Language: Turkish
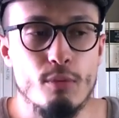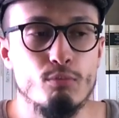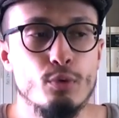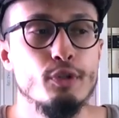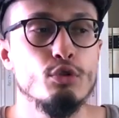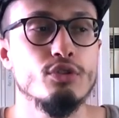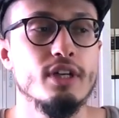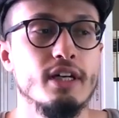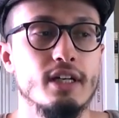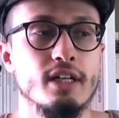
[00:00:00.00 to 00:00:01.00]
bu
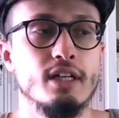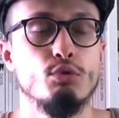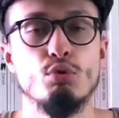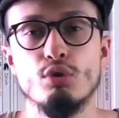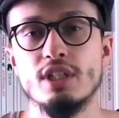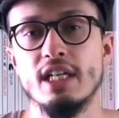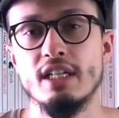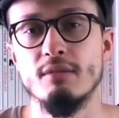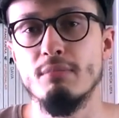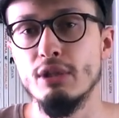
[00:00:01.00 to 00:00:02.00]
videoda
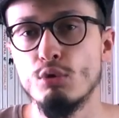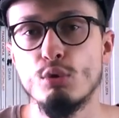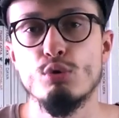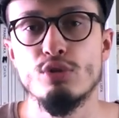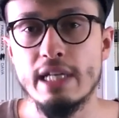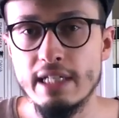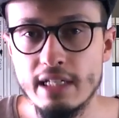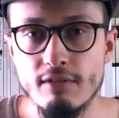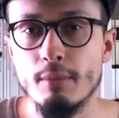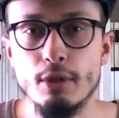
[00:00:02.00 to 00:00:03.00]
Türkiye'nin
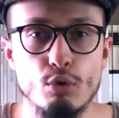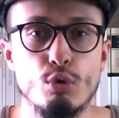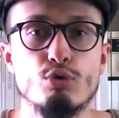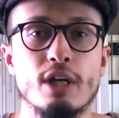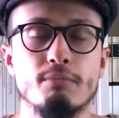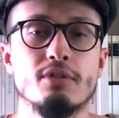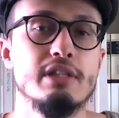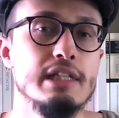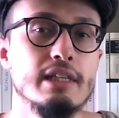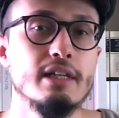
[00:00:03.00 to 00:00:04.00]
1950'li ve
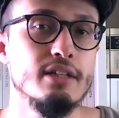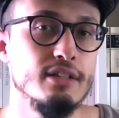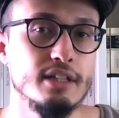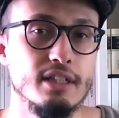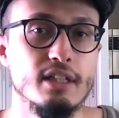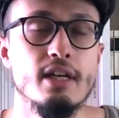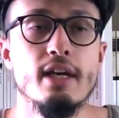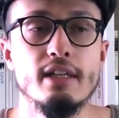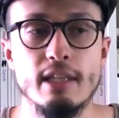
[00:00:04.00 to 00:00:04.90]
1960'lı yıllarındaki